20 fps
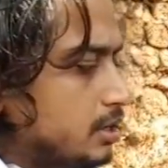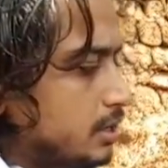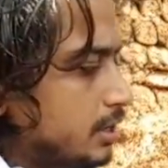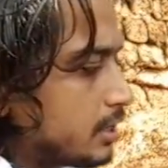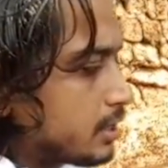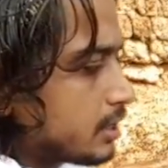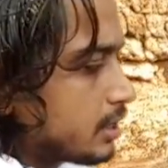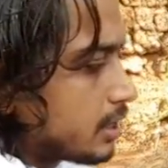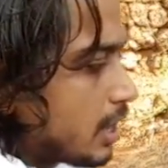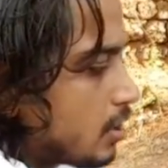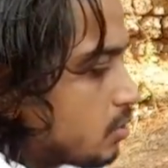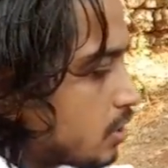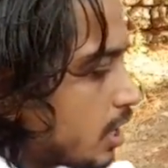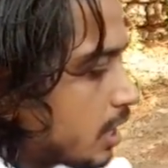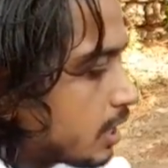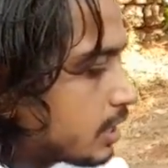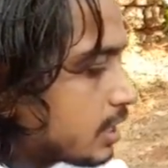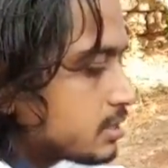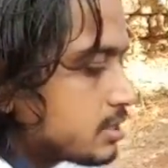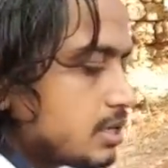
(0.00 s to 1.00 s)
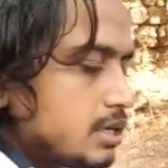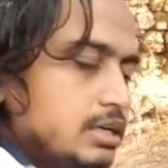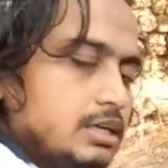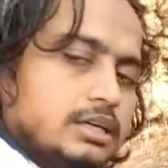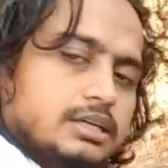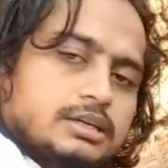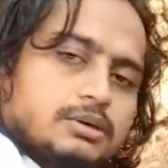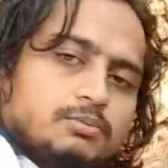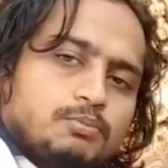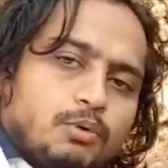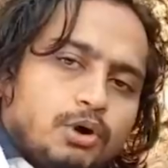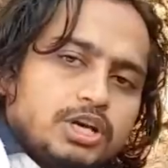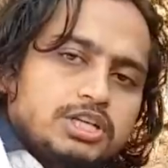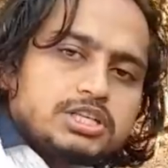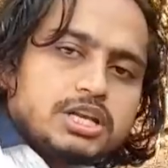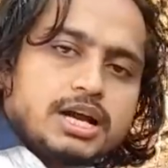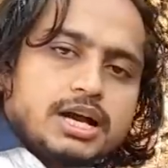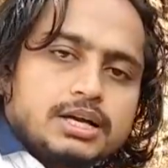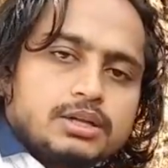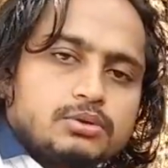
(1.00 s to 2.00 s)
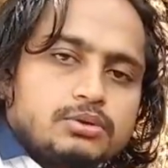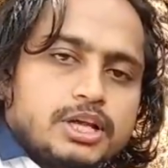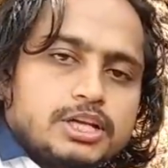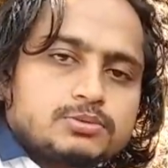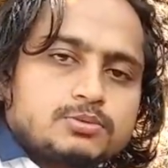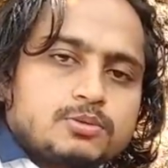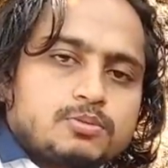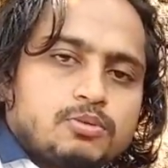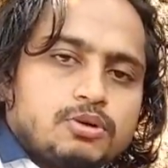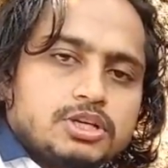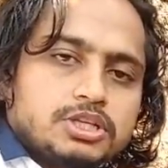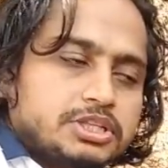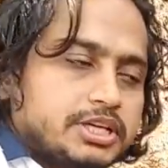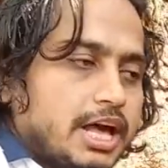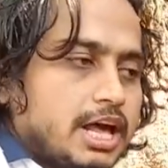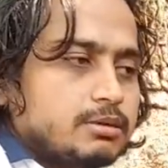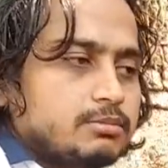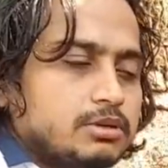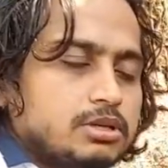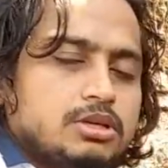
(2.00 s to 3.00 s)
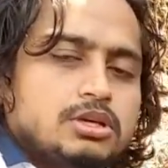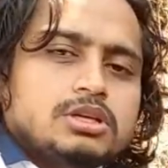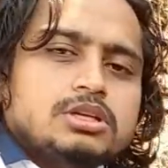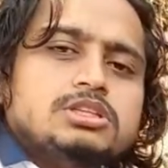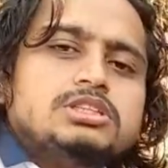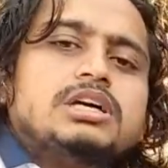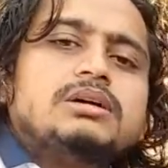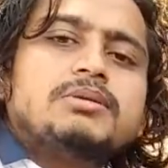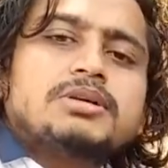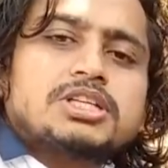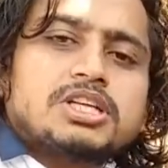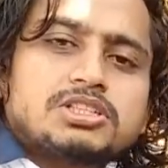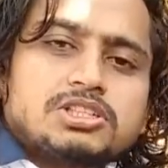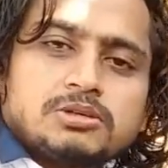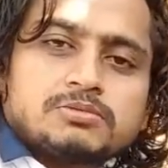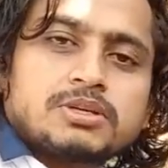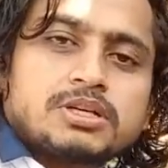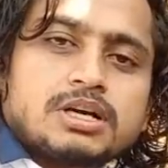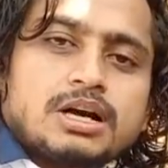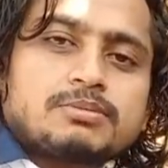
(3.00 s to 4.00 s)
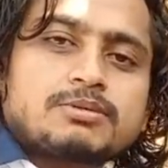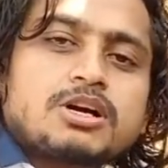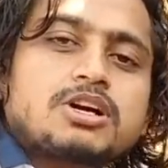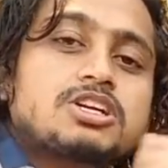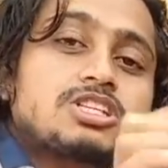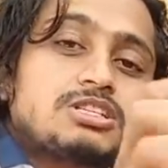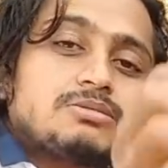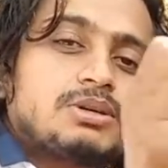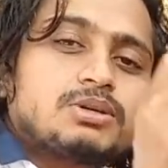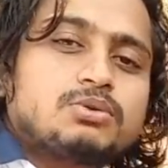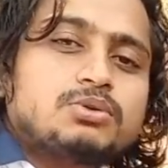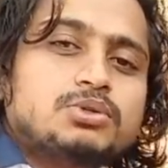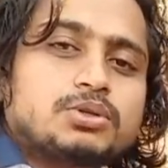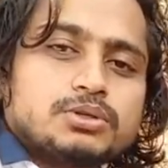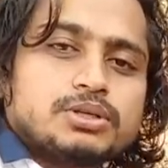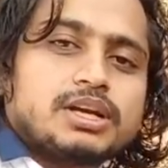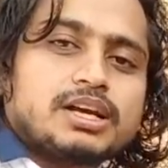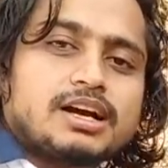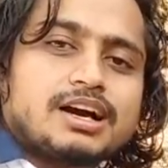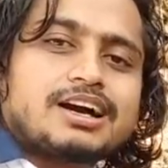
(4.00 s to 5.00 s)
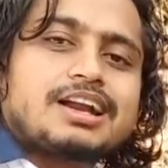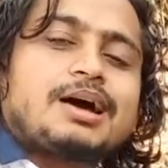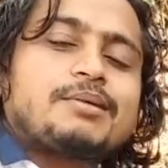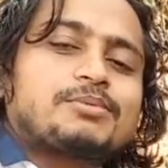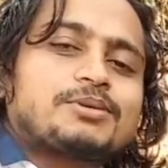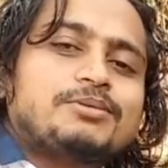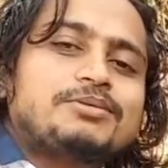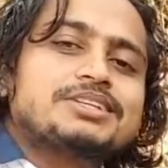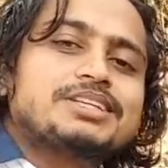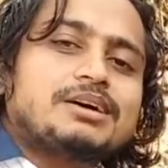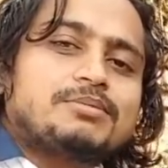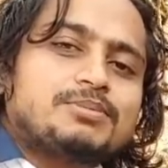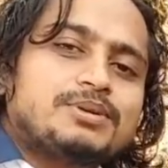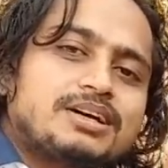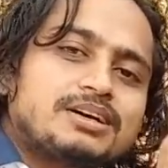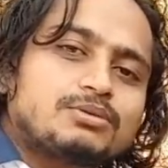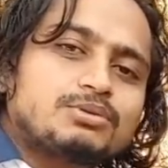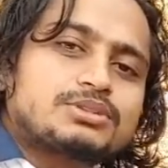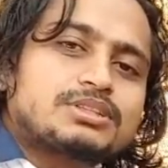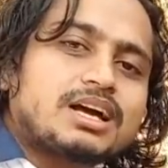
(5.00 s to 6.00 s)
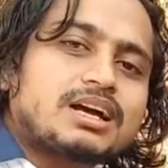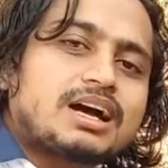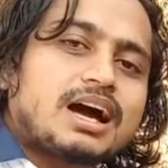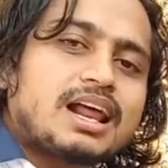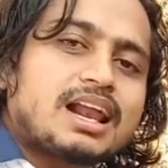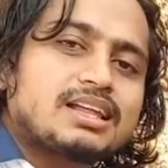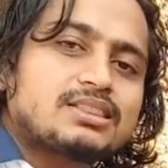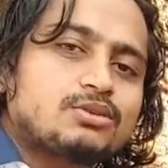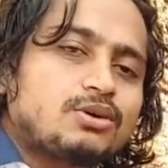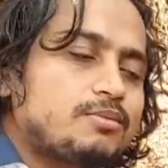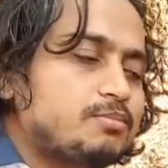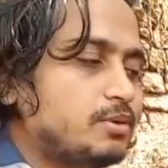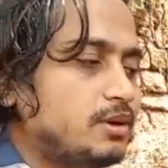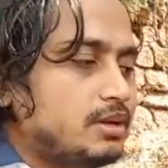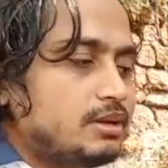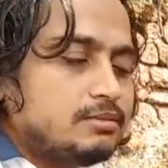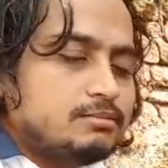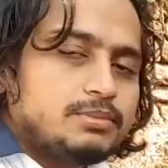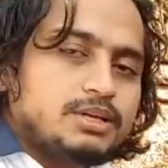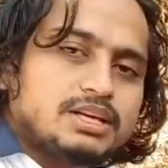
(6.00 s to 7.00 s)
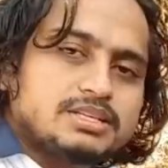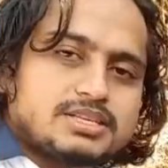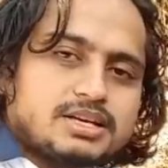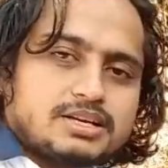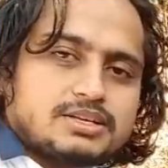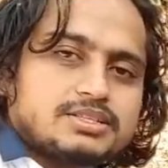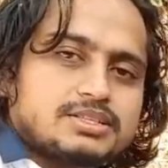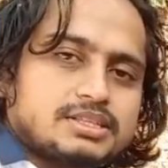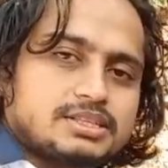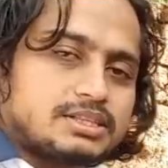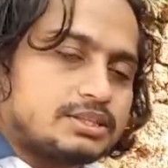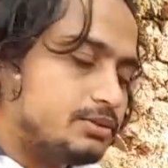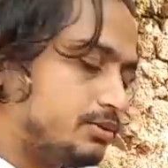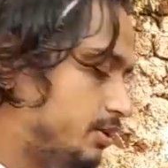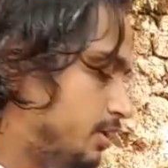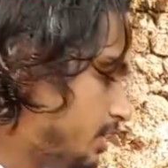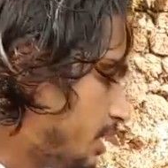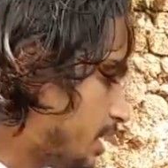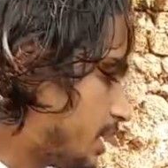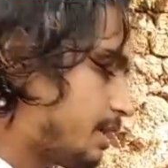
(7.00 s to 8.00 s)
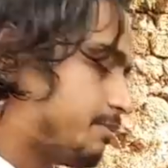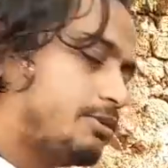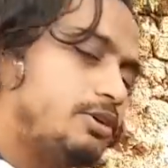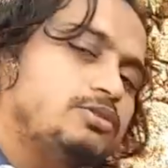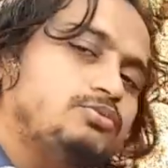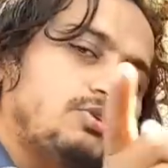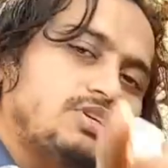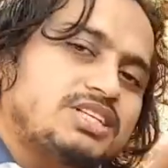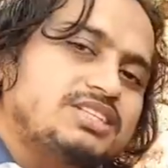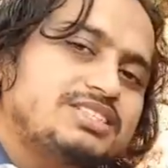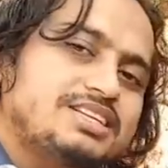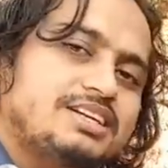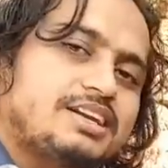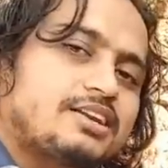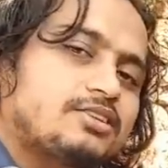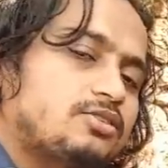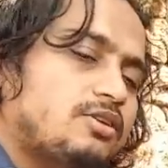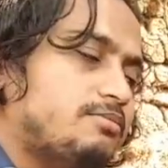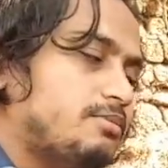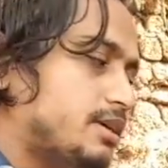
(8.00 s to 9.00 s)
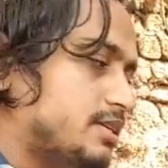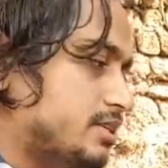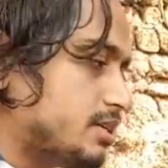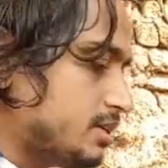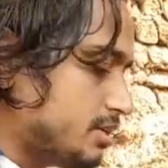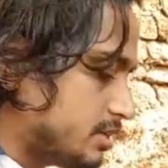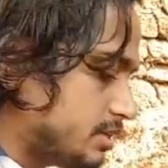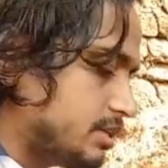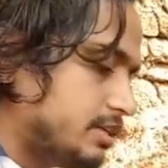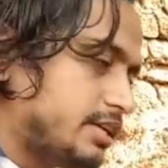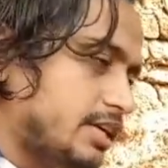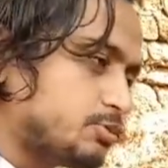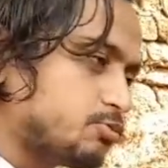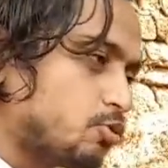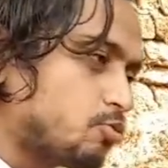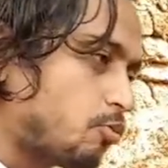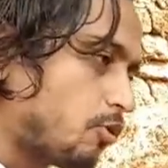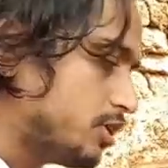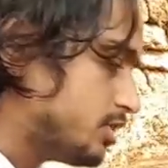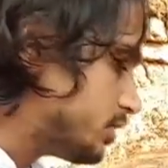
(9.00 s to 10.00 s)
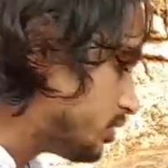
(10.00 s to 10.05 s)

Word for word: एक राउंड हल्का सा एक पॉलिश लगा दो डैशबोर्ड पॉलिश टायर में जबरदस्त चमकेगा आपका कस्टमर खुश हो जाएगा अगर आपके पास अपना खुद का कार है तो आप भी ऐसा कर सकते हो अगर आपके पास वॉशिंग सेंटर है तो आप ऐसा डैशबोर्ड पॉलिश